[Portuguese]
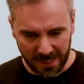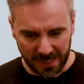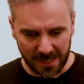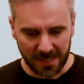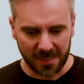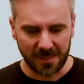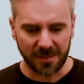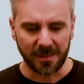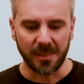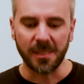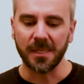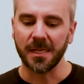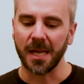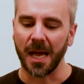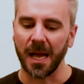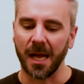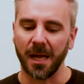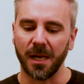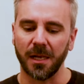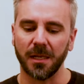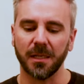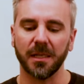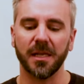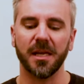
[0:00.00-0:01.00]
Que
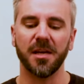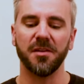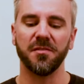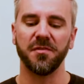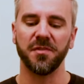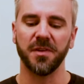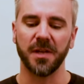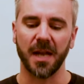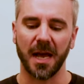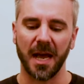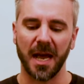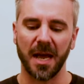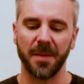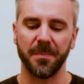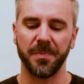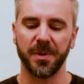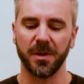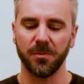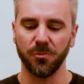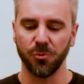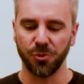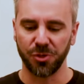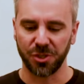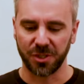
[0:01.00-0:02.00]
sinal haverá
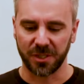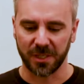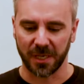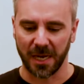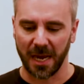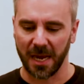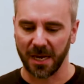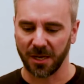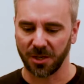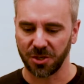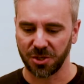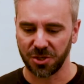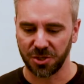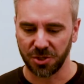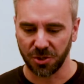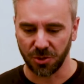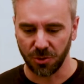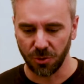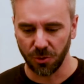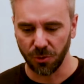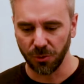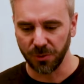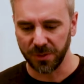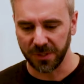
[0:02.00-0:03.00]
para mostrar que
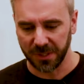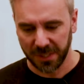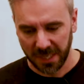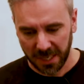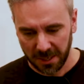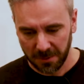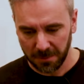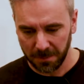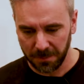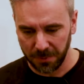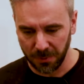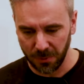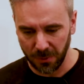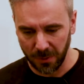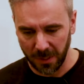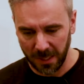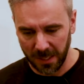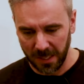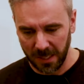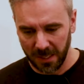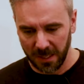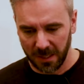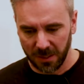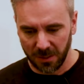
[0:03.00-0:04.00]
chegou o tempo
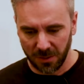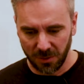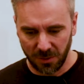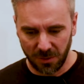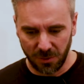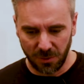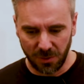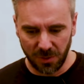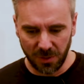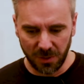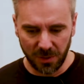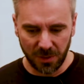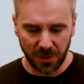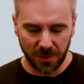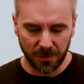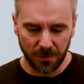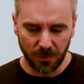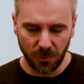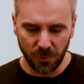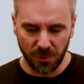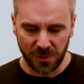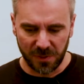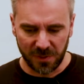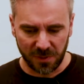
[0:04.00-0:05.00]
de
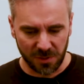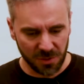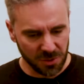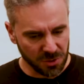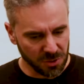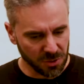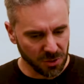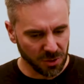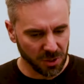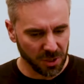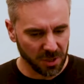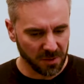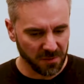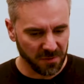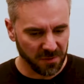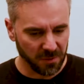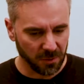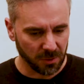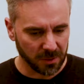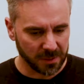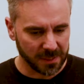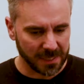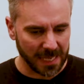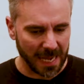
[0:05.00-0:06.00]
o Senhor
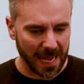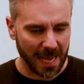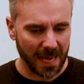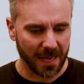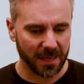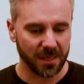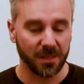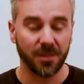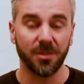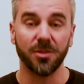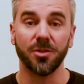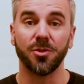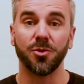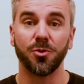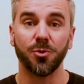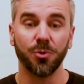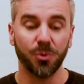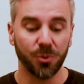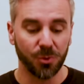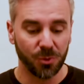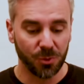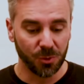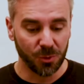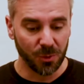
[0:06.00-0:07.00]
voltar e de
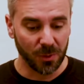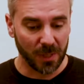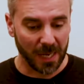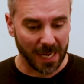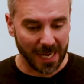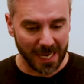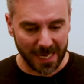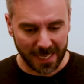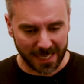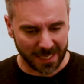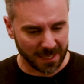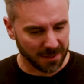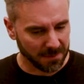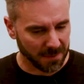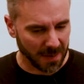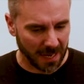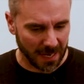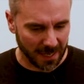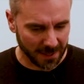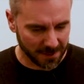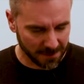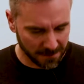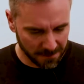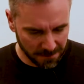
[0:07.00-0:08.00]
tudo
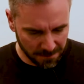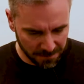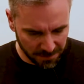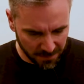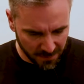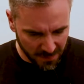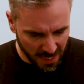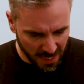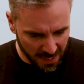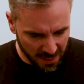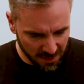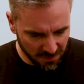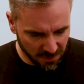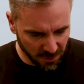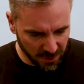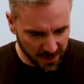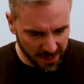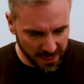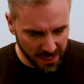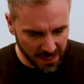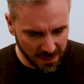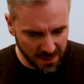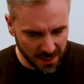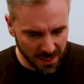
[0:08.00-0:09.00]
acabar? E vou
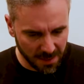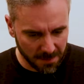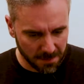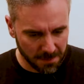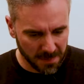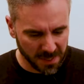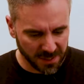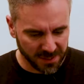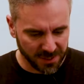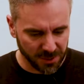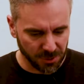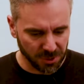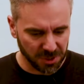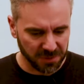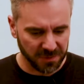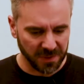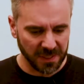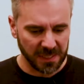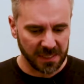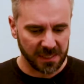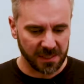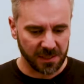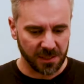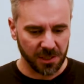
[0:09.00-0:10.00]
ler ainda Mateus
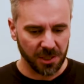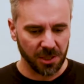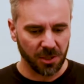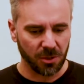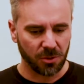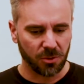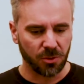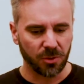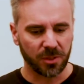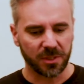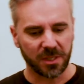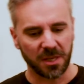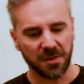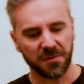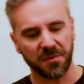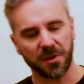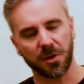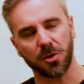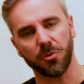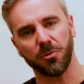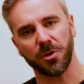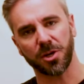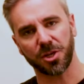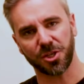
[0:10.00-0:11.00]
25, que tem a
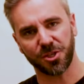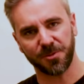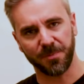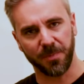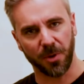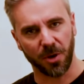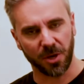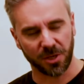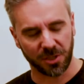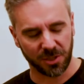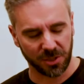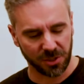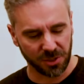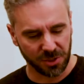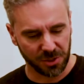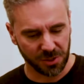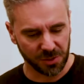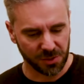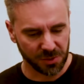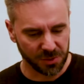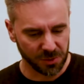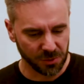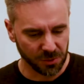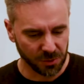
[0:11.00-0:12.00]
ver com a resposta de
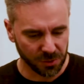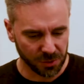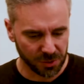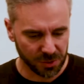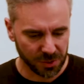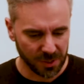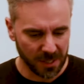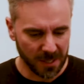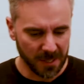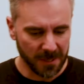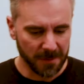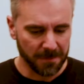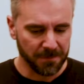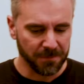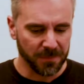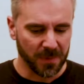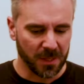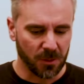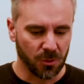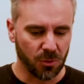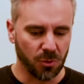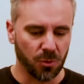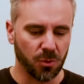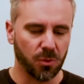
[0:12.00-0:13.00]
Jesus
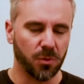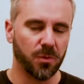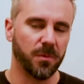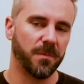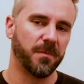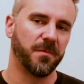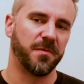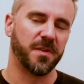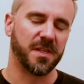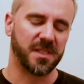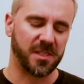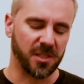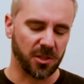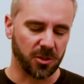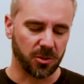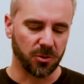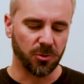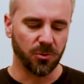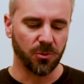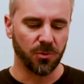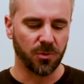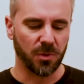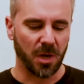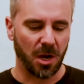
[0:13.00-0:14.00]
do
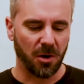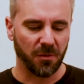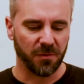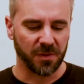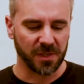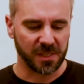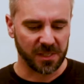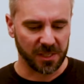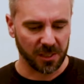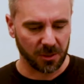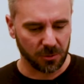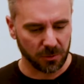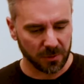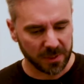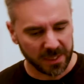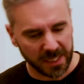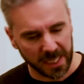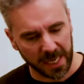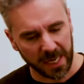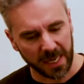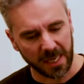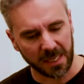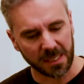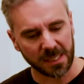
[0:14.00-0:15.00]
versículo 1 ao versículo
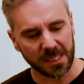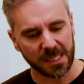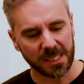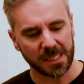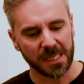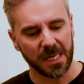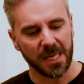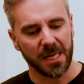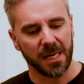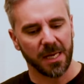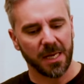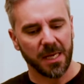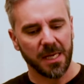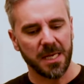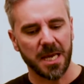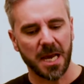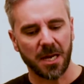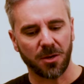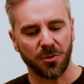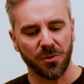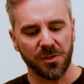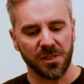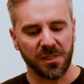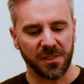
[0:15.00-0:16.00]
13 e
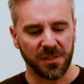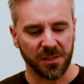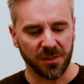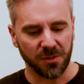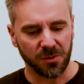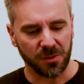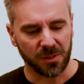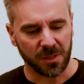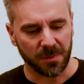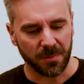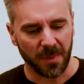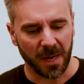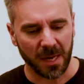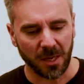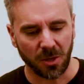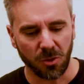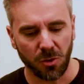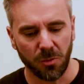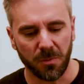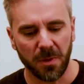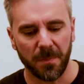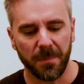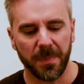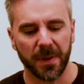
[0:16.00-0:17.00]
é conhecido também
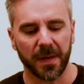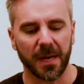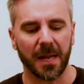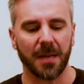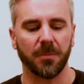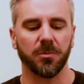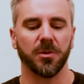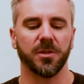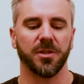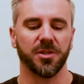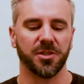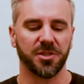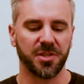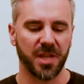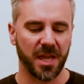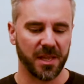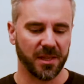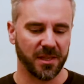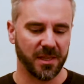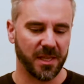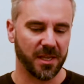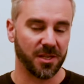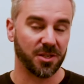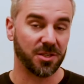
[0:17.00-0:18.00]
como a parábola
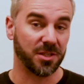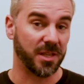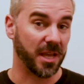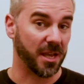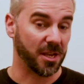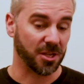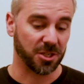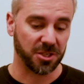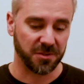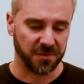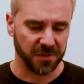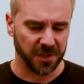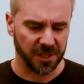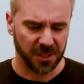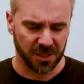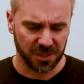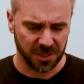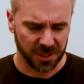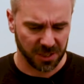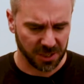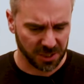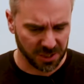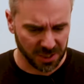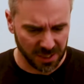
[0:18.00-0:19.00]
das dez
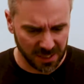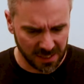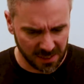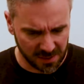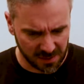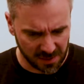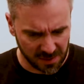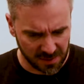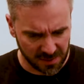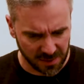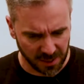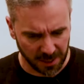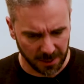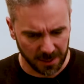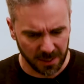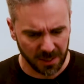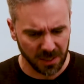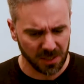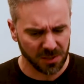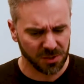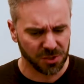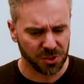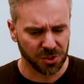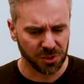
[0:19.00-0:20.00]
virgens. E diz assim: E
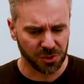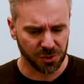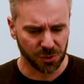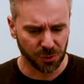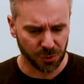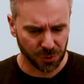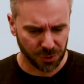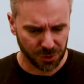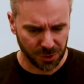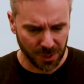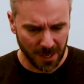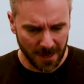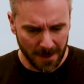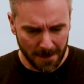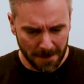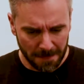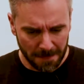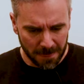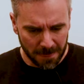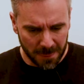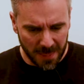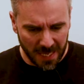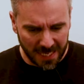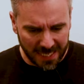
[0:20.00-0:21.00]
disse Jesus:
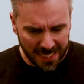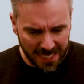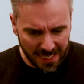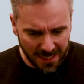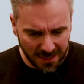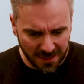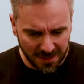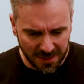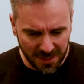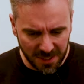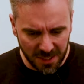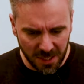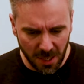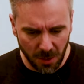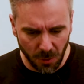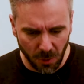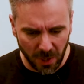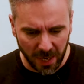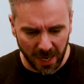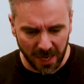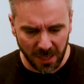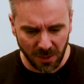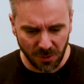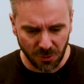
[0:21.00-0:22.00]
Naquele dia
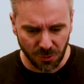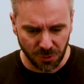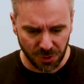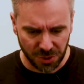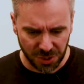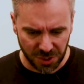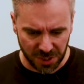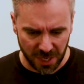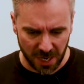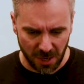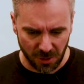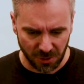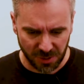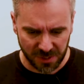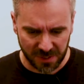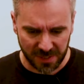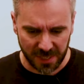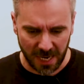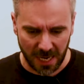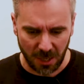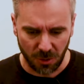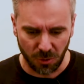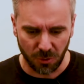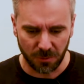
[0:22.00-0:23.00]
o reino dos céus
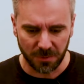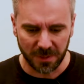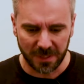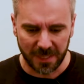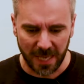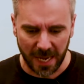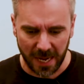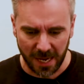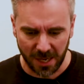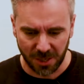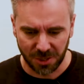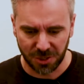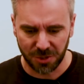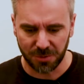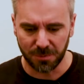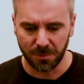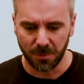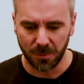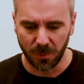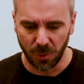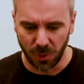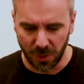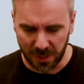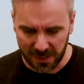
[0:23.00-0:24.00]
será como dez
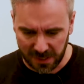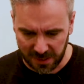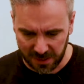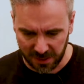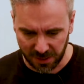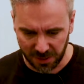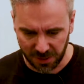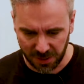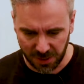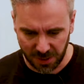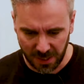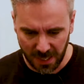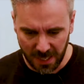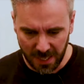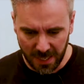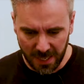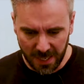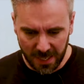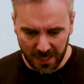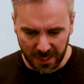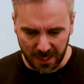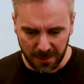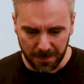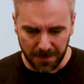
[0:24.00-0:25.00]
moças
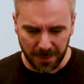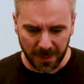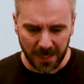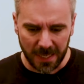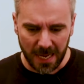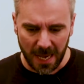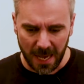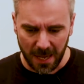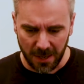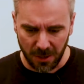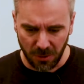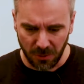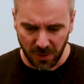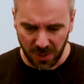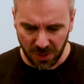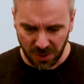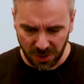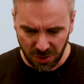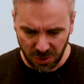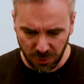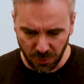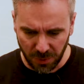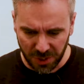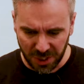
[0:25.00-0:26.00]
que pegaram
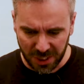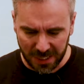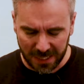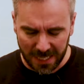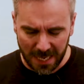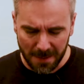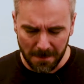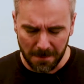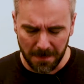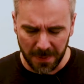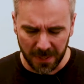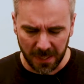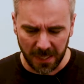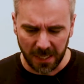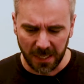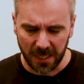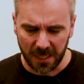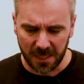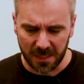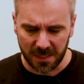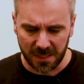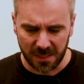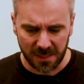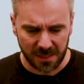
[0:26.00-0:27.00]
as suas
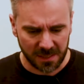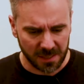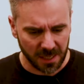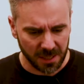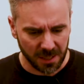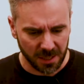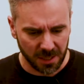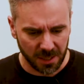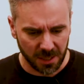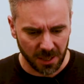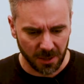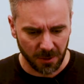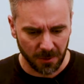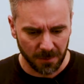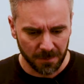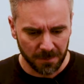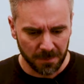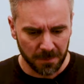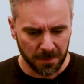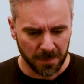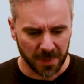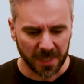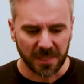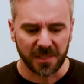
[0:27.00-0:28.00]
lamparinas e saíram
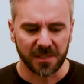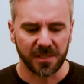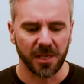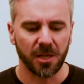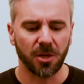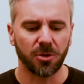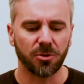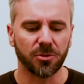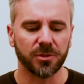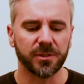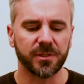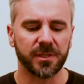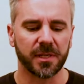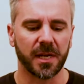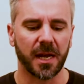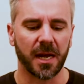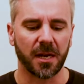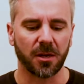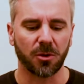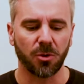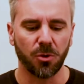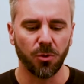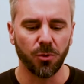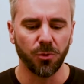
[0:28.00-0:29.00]
para se
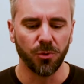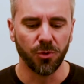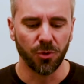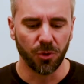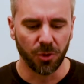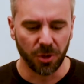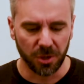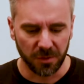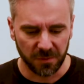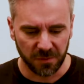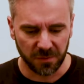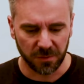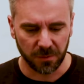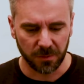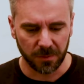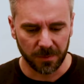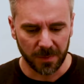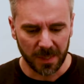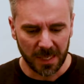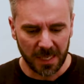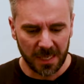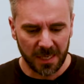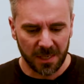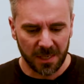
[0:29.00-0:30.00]
encontrar com o noivo.